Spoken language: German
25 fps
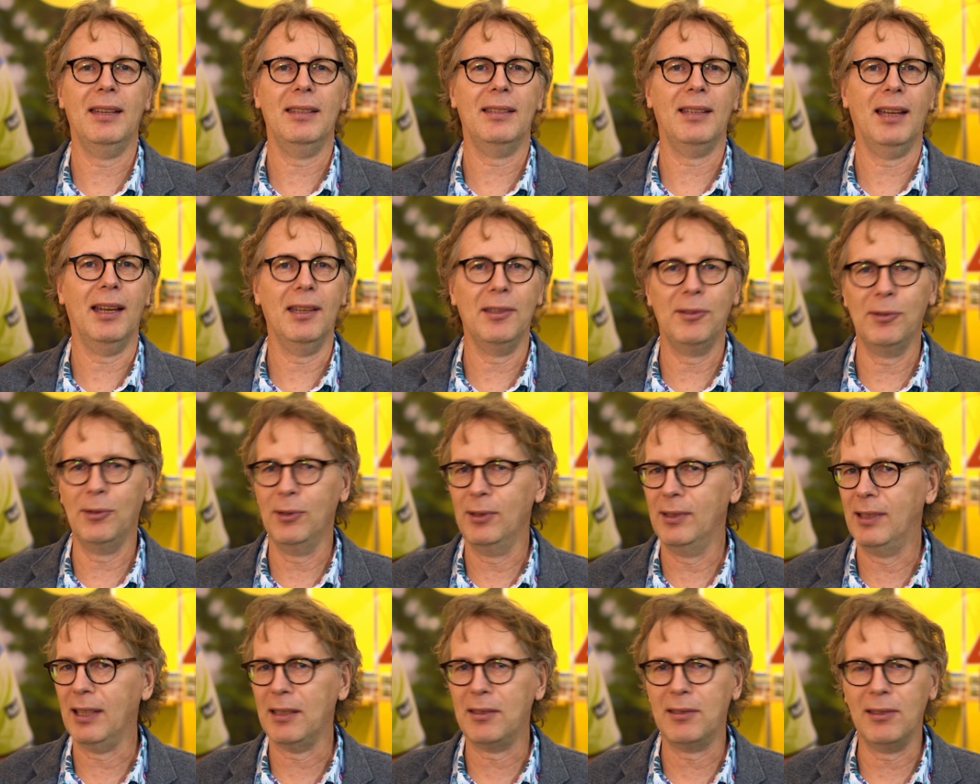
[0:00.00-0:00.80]
heißt
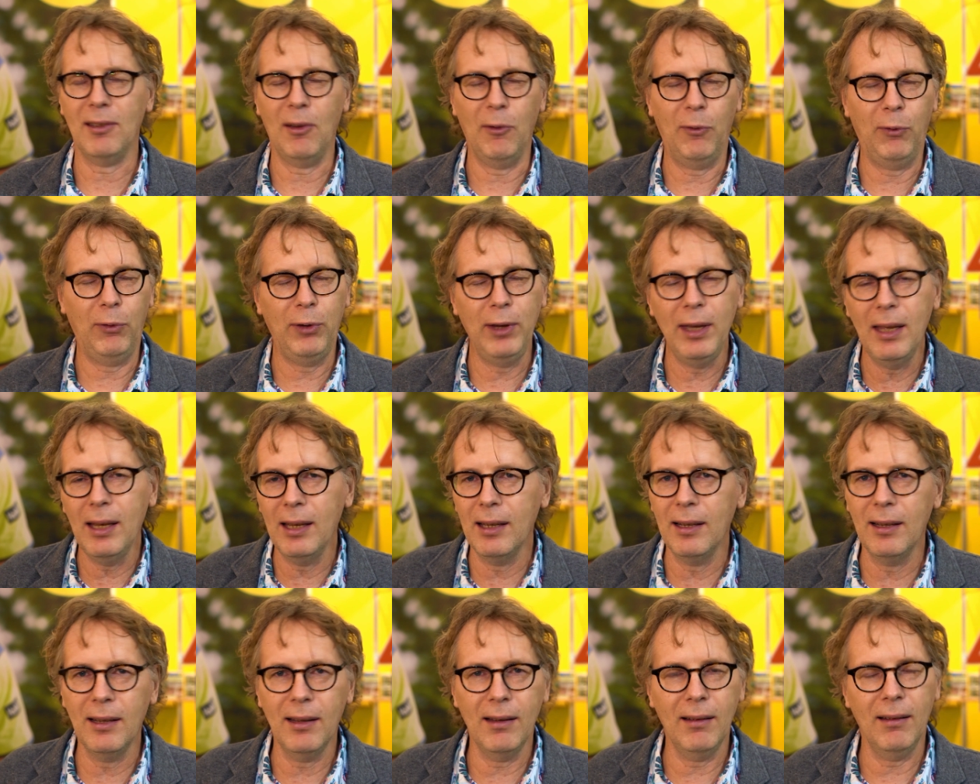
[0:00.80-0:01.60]
also, dass
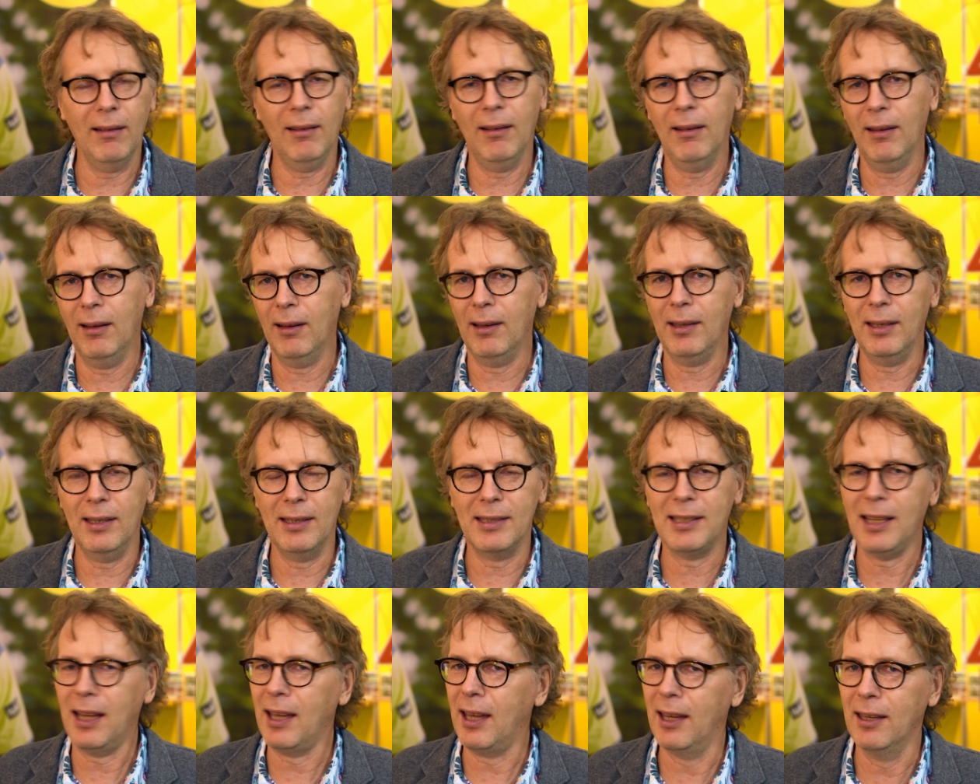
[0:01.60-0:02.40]
viele, äh,
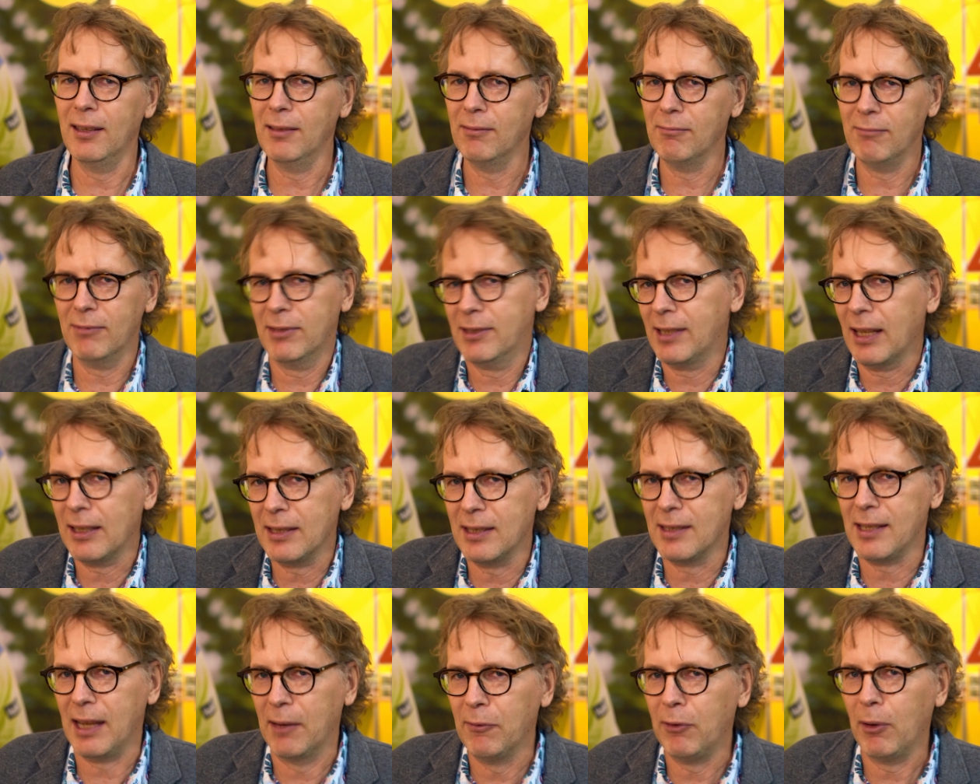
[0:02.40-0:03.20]
ich sag, ich
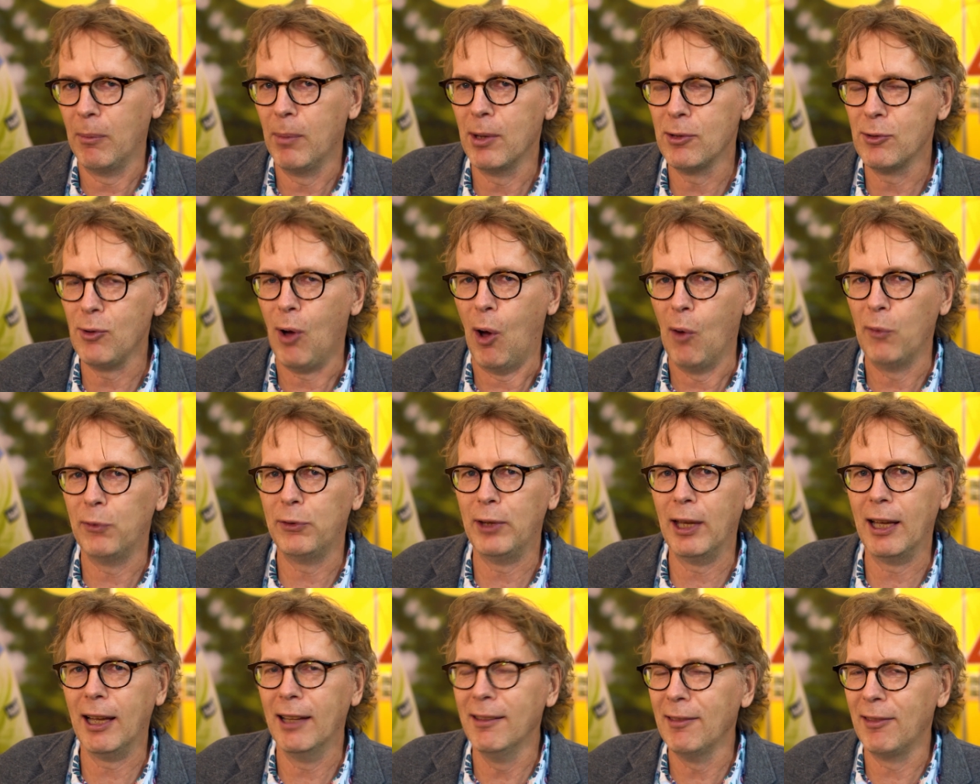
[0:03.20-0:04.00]
sag jetzt einfach mal so, auf
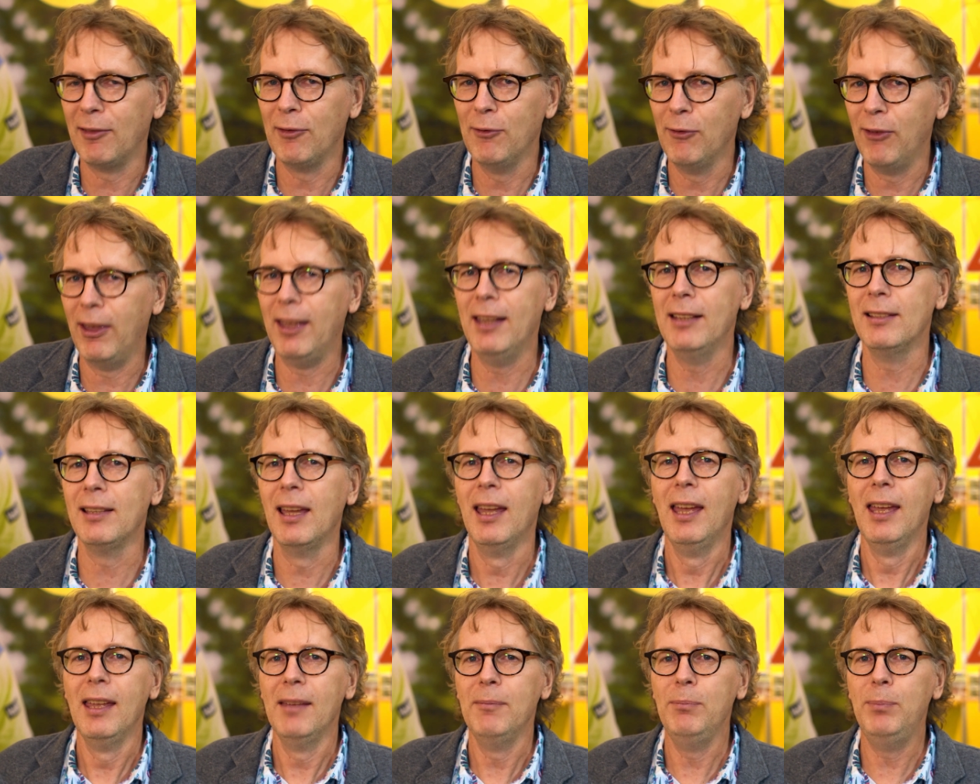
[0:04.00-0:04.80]
der ganzen Welt
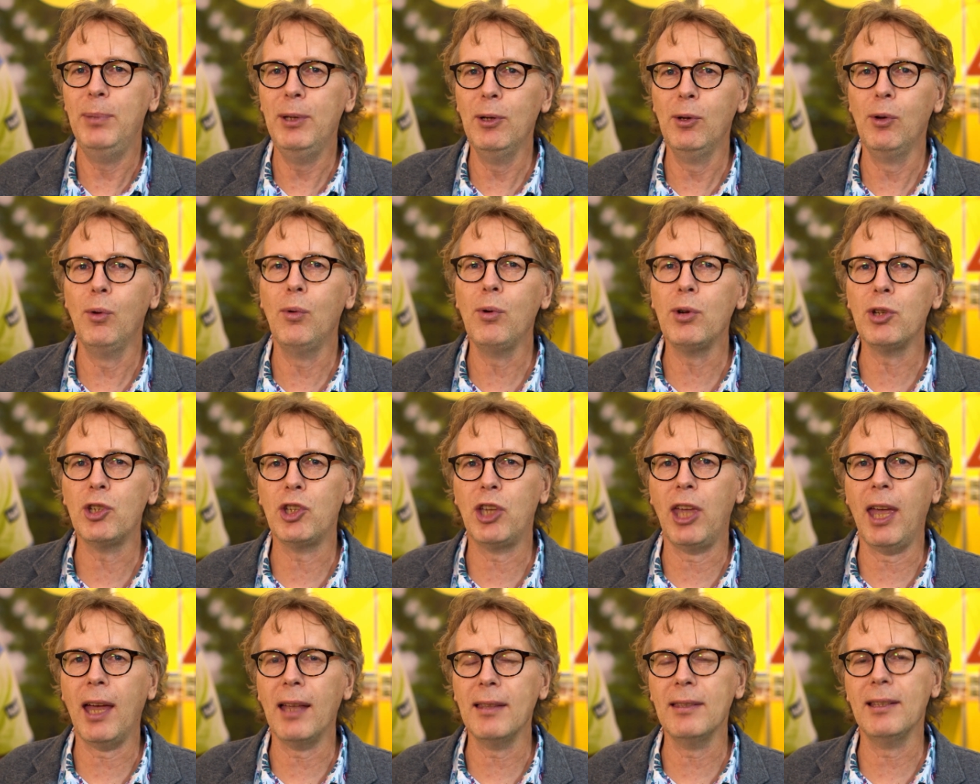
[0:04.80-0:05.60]

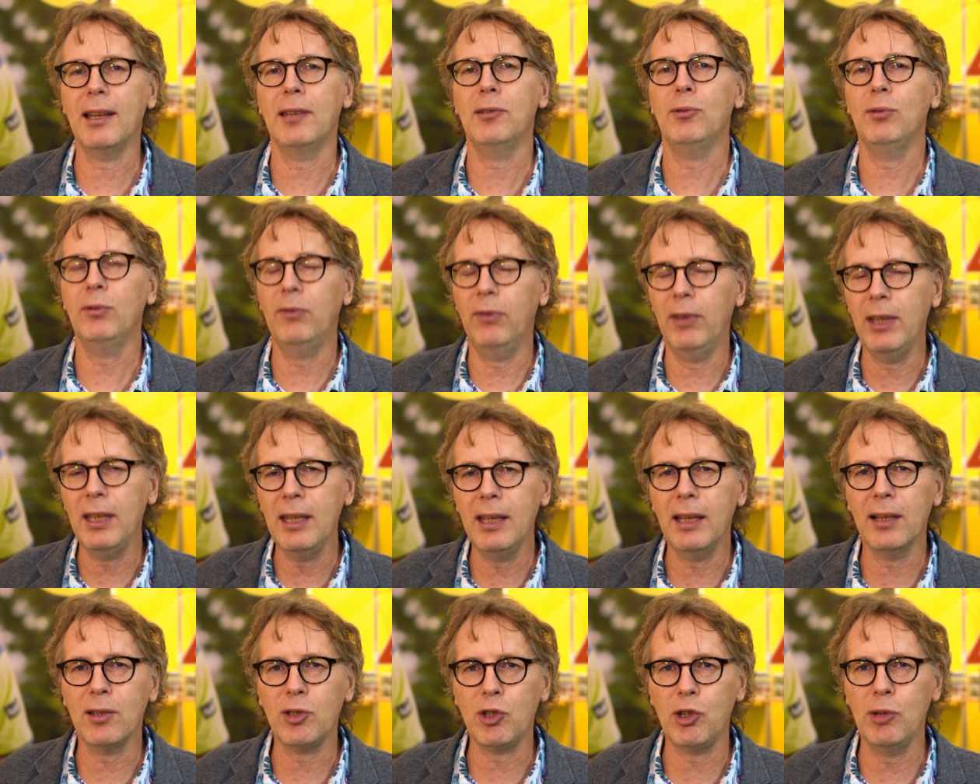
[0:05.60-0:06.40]
biologisch Gärtnern und
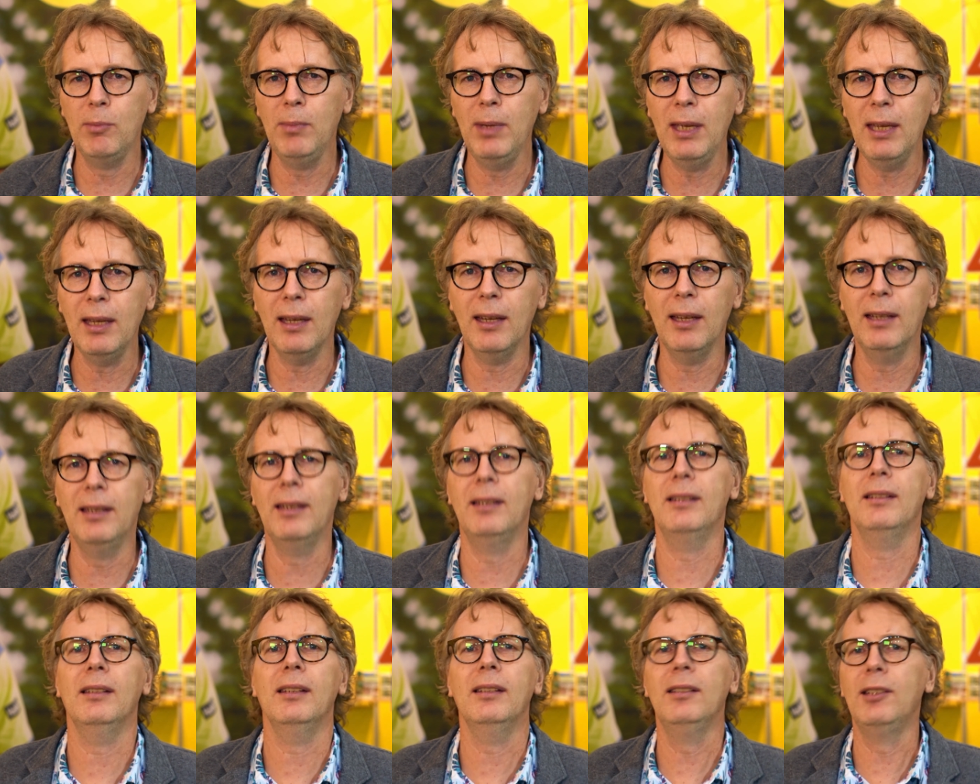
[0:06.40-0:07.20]
weniger Chemie
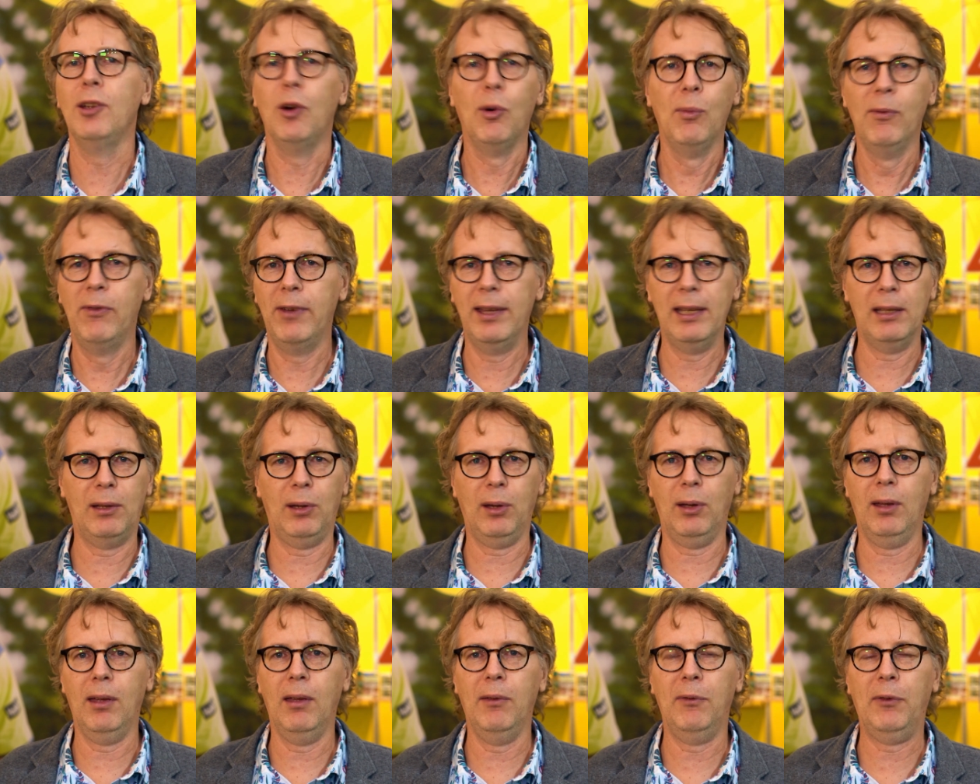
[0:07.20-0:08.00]
in, in die
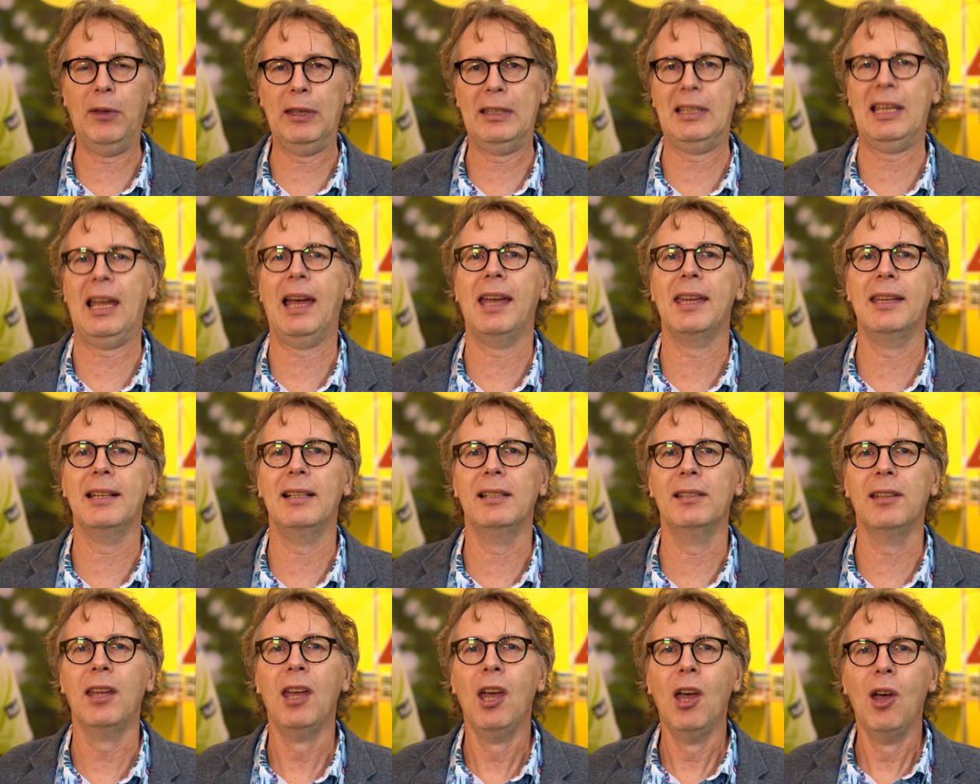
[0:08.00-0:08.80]
Umwelt äh,
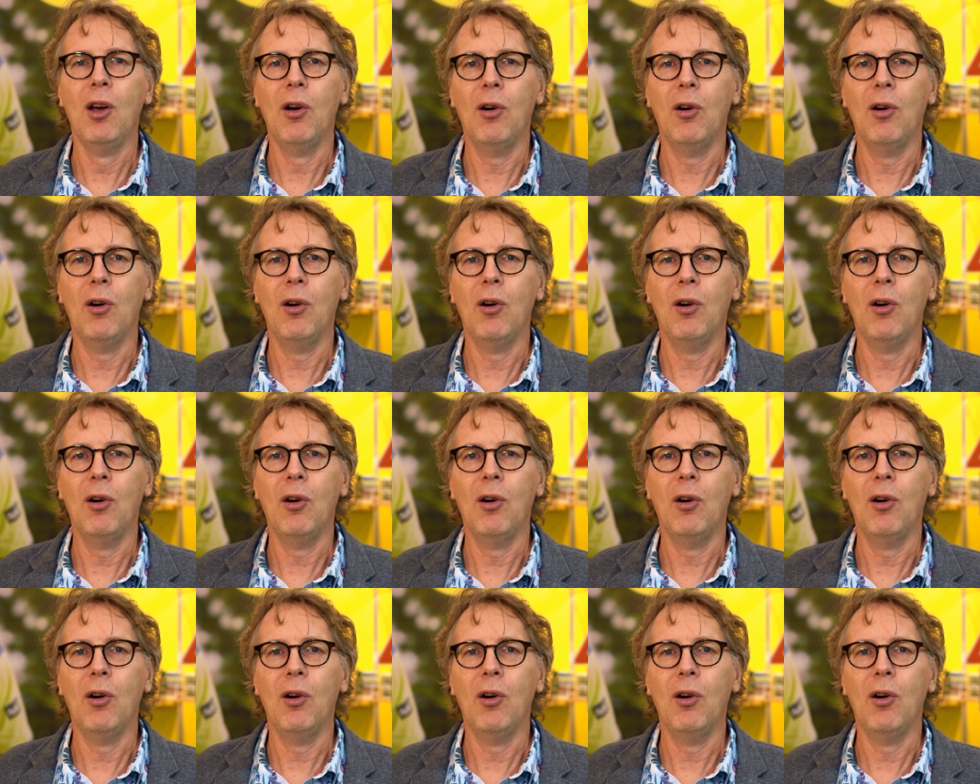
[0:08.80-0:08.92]
verteilen.